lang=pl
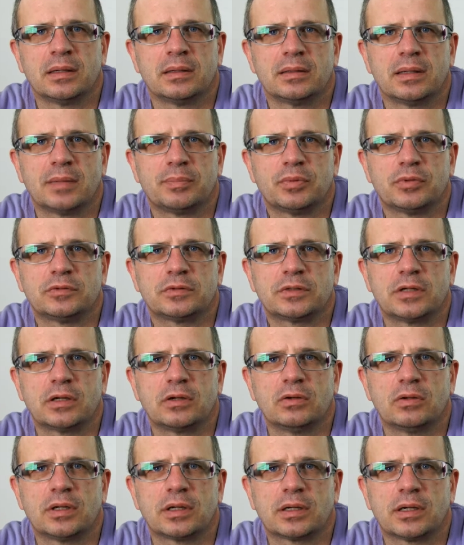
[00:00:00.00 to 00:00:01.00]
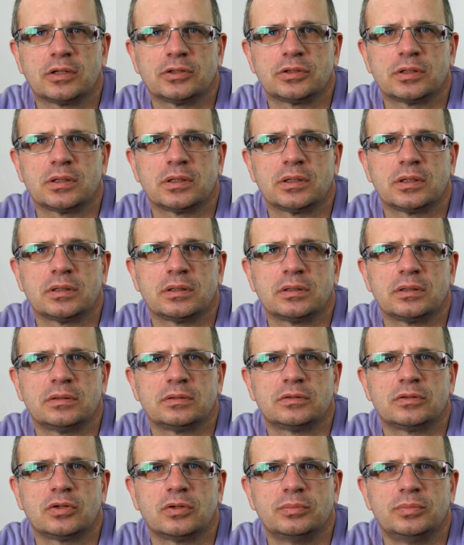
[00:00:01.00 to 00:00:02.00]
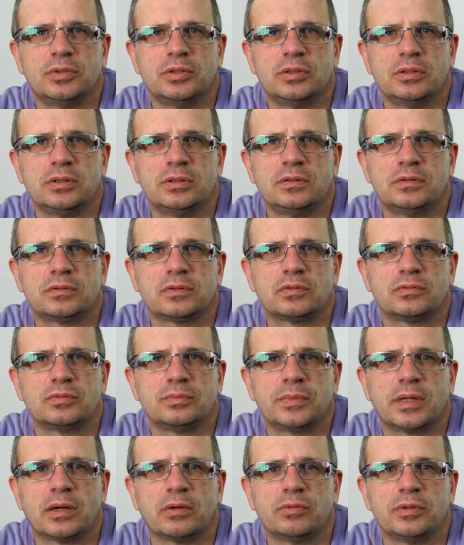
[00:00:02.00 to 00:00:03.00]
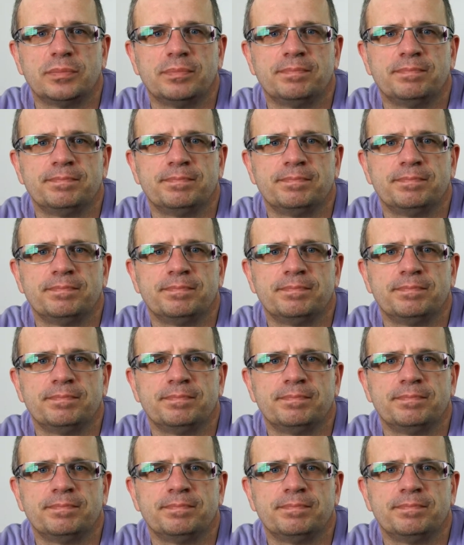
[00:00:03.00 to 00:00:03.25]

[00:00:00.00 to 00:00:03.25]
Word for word: dla polskiego lekarza zrobi zrozumiałym.